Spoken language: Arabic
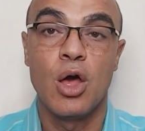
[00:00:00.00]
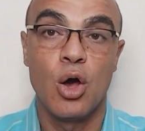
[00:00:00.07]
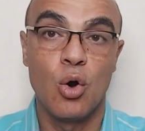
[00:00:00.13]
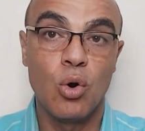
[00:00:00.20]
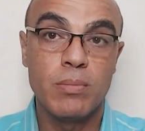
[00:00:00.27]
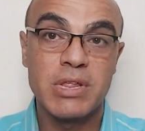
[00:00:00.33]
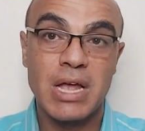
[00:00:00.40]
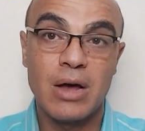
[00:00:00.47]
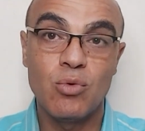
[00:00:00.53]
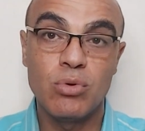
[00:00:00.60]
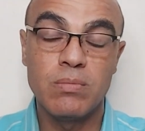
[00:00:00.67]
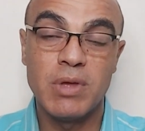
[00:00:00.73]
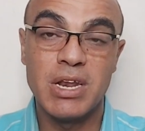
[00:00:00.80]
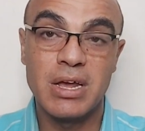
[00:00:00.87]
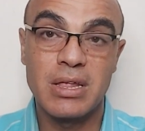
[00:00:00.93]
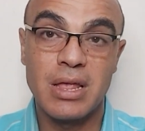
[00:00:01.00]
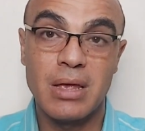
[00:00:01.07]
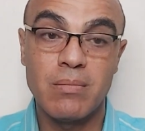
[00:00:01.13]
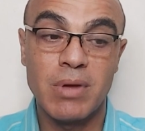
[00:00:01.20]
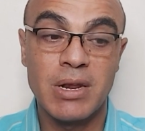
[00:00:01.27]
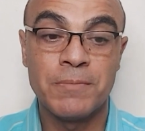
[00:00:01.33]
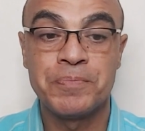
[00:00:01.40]
هو متعود منك
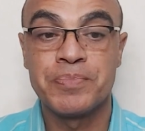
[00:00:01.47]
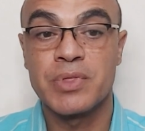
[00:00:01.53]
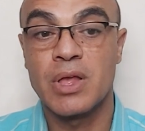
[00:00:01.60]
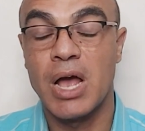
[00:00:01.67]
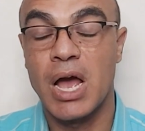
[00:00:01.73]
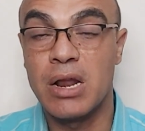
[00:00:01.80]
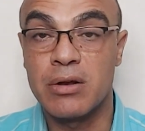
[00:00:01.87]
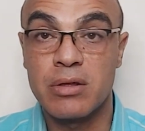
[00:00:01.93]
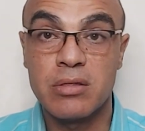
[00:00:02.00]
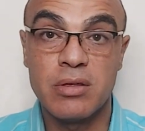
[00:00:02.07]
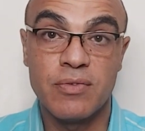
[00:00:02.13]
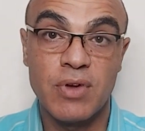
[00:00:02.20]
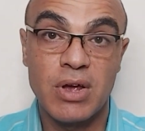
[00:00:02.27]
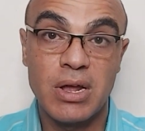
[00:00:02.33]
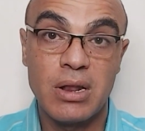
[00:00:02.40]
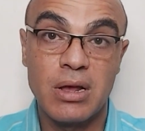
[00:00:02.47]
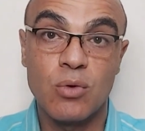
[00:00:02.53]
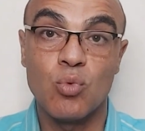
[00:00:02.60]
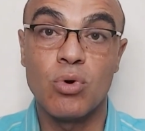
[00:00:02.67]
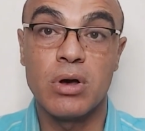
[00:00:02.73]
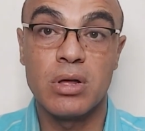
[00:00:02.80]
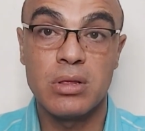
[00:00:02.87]
دايما على رد فعلك
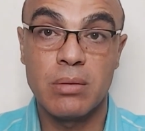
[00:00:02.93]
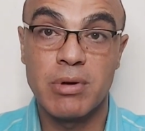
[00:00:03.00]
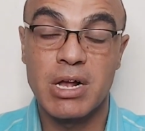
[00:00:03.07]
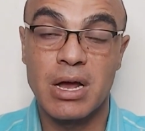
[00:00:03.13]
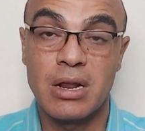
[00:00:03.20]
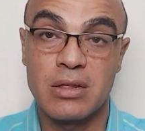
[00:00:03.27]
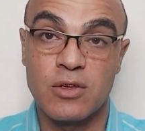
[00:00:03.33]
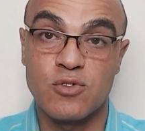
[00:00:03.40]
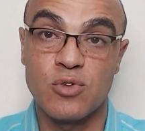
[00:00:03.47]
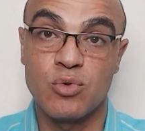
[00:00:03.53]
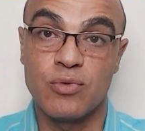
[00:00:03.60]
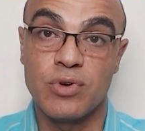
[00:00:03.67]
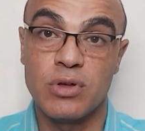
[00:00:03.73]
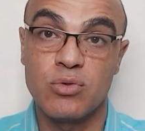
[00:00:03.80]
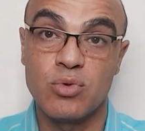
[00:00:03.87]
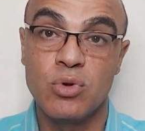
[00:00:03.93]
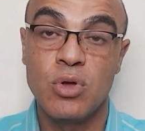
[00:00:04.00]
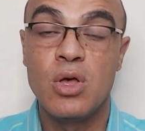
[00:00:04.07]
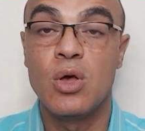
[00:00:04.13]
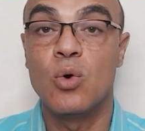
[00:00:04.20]
وغضبك على تصرفاته